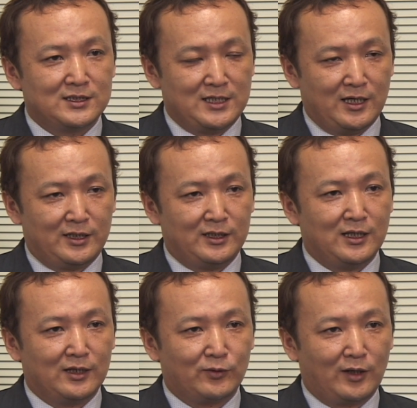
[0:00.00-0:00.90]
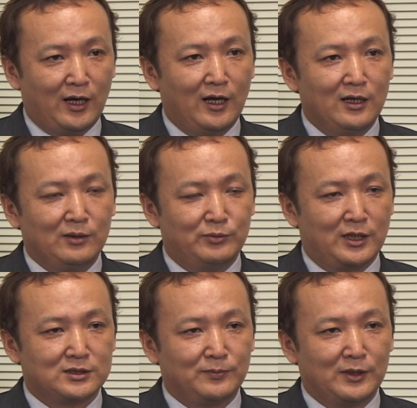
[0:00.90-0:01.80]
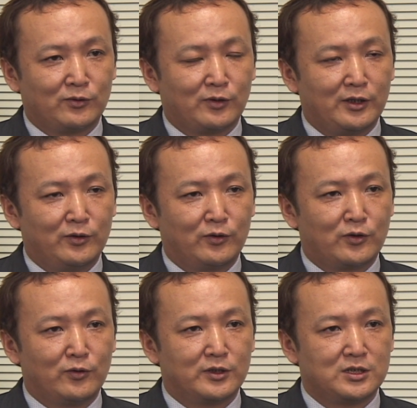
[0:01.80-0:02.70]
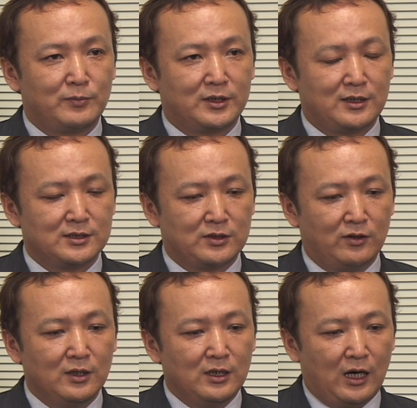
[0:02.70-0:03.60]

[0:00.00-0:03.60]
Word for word: チェアリーダーとか、はブラスバンドとかいろいろ協力してもらったんですけど、うん、